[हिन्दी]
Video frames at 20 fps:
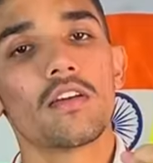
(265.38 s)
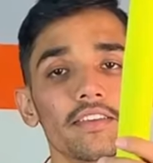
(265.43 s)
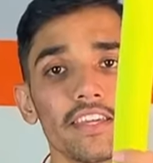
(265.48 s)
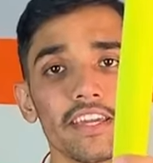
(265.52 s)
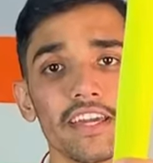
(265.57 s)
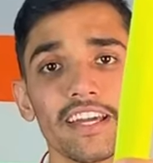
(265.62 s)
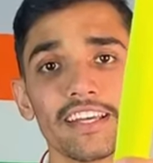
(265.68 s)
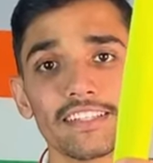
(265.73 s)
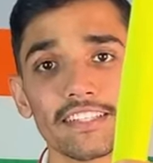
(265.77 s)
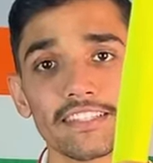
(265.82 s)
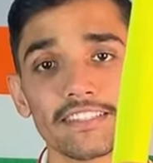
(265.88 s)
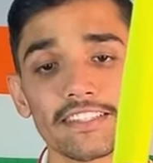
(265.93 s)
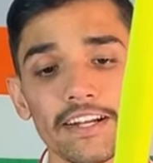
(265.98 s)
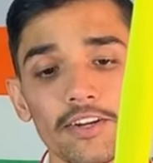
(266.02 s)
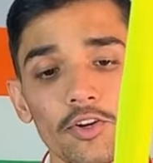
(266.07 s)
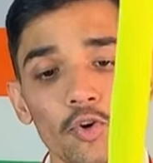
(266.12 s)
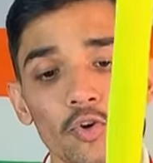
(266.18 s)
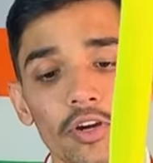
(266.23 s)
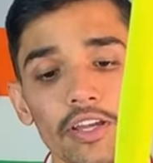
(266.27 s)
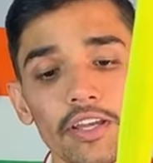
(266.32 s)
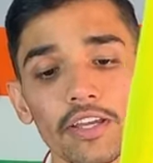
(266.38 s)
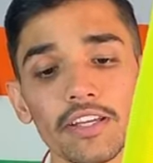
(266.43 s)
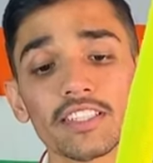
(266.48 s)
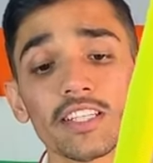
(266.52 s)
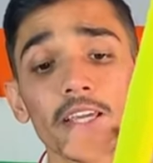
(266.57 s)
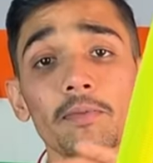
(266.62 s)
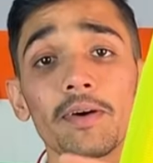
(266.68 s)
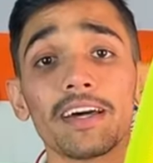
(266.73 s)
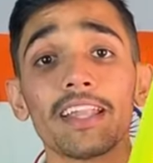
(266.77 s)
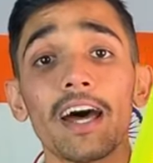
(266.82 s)
ये ऐसे सेट हो गई
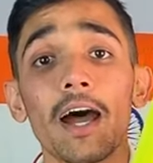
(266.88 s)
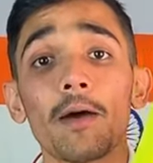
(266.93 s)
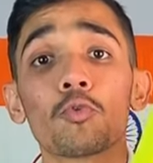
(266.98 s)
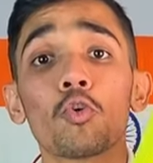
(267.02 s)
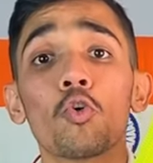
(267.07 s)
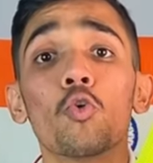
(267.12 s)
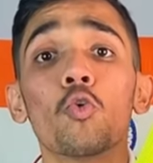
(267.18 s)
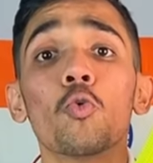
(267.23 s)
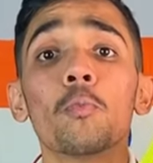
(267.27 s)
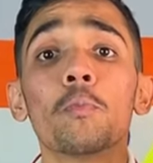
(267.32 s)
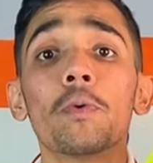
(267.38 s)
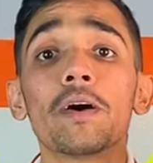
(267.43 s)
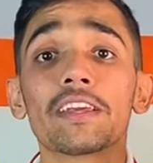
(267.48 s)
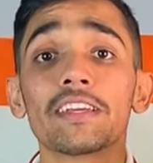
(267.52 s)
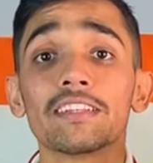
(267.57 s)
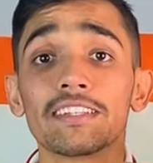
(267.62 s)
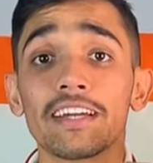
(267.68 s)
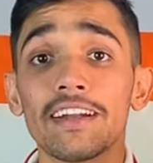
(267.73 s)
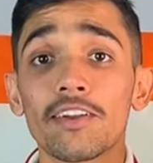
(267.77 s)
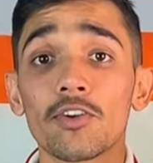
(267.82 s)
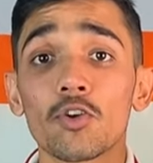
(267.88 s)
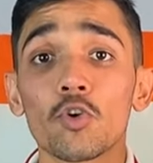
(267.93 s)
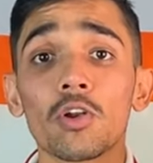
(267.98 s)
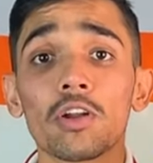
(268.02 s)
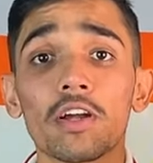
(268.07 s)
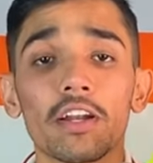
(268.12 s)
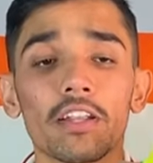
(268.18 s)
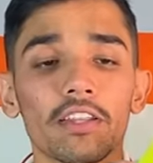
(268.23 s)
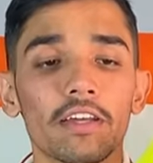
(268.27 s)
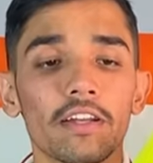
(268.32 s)
इसके बाद आपको ऊपर की साइड
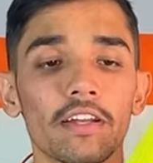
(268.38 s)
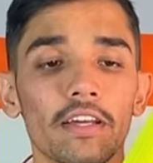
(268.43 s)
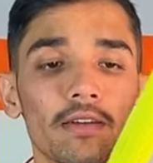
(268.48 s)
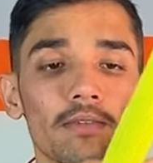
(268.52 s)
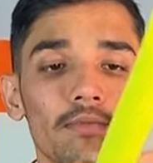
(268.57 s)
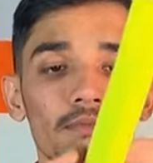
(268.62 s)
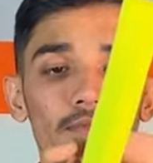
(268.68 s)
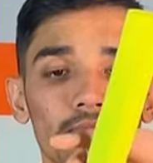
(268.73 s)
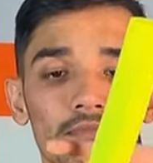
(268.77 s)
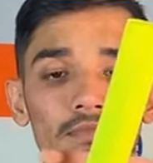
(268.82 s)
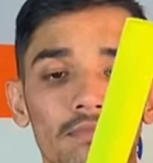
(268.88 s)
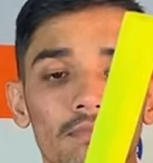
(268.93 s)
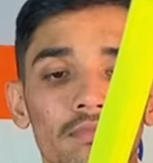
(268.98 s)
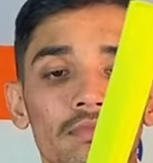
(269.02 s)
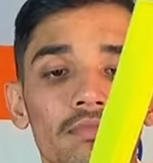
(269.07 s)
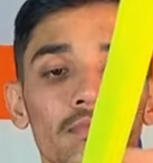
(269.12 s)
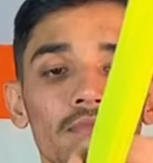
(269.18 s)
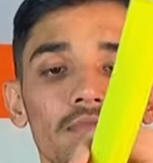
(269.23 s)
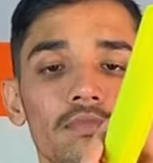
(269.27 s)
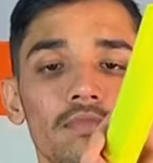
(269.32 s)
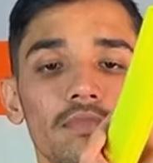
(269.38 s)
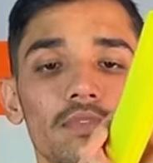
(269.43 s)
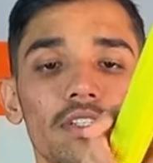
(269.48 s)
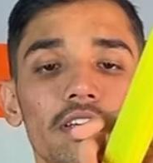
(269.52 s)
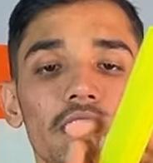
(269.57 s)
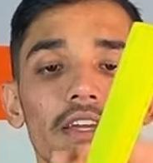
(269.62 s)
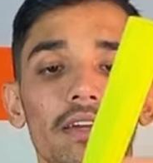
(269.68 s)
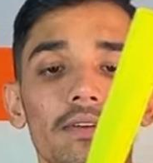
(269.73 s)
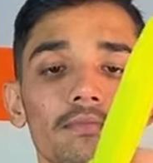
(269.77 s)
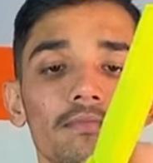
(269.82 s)
रोल कर देना है
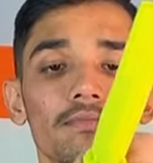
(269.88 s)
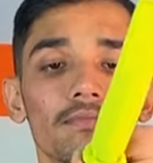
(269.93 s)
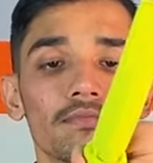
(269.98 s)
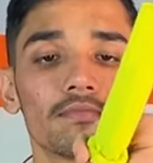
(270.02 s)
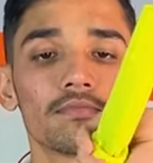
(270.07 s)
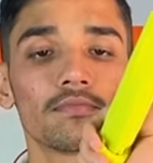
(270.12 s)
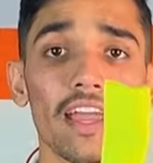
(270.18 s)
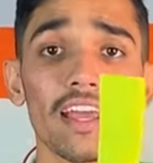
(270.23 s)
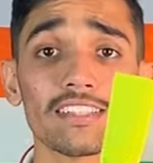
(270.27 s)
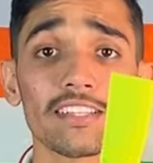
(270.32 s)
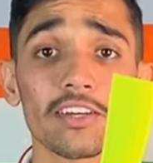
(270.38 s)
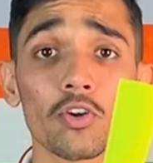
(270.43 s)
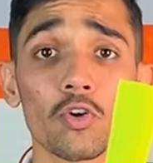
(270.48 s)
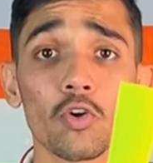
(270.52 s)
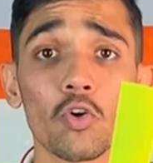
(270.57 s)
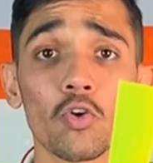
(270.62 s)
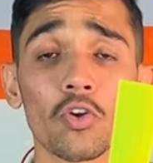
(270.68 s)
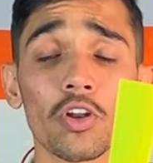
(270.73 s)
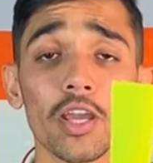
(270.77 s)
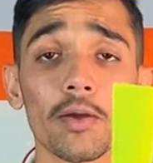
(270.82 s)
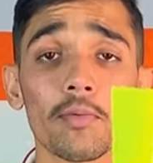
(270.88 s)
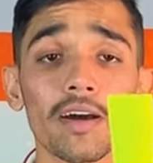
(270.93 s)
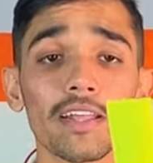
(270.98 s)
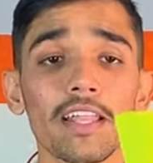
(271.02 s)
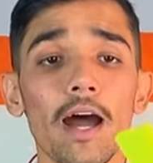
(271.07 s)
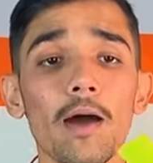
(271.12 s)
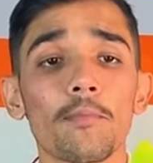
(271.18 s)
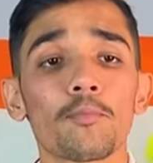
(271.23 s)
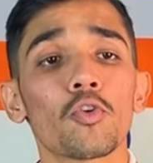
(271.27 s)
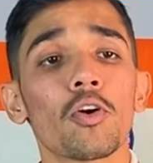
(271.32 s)
ठीक है ऐसे रोल होने के
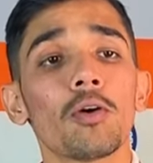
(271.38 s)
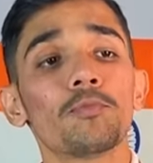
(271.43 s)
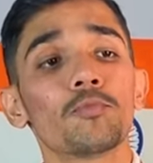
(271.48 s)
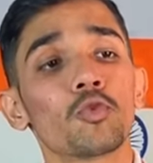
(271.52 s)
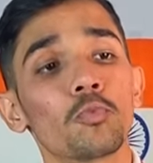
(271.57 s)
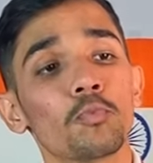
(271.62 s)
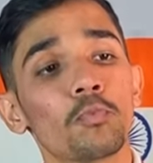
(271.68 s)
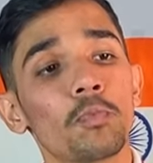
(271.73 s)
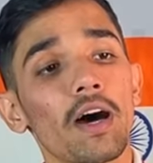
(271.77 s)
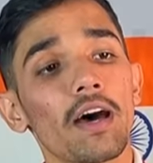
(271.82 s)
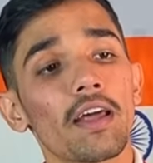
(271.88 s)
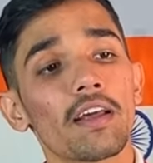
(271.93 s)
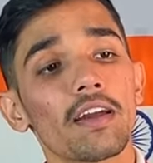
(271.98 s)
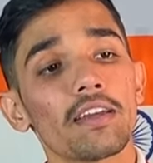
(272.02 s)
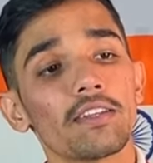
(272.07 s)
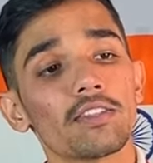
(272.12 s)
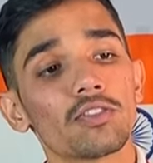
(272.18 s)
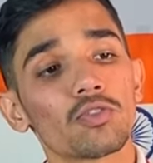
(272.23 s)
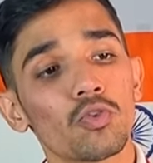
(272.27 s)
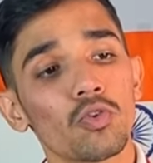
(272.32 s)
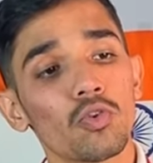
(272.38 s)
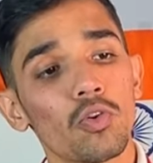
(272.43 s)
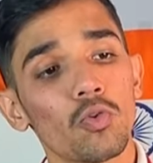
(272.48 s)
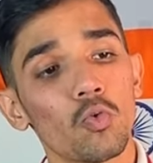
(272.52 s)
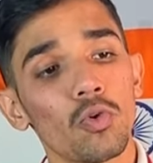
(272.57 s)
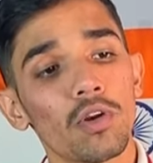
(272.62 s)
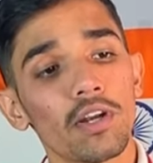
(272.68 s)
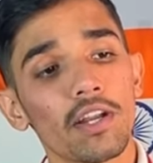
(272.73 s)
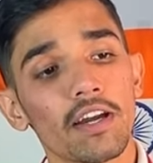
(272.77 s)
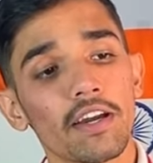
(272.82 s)
बाद आपको अब दोबारा इसको
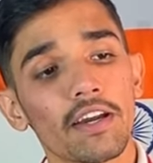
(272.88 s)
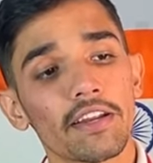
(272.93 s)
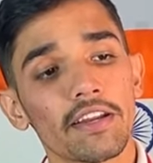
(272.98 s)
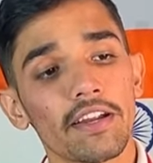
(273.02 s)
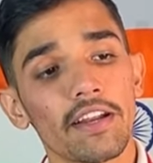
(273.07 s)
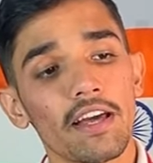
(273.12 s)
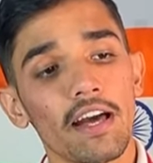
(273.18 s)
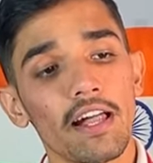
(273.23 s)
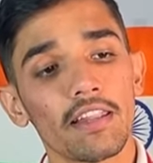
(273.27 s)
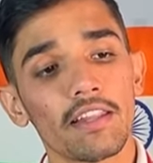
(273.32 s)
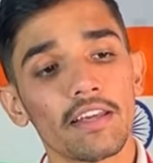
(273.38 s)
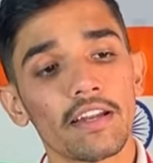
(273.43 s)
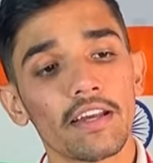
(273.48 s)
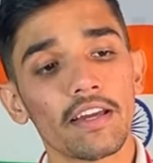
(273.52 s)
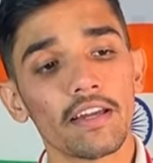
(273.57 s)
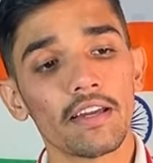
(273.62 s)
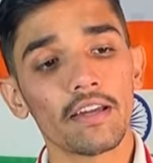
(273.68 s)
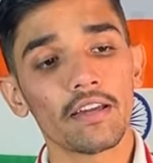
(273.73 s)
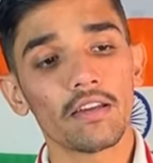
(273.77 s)
उल्टा करके डाल देना है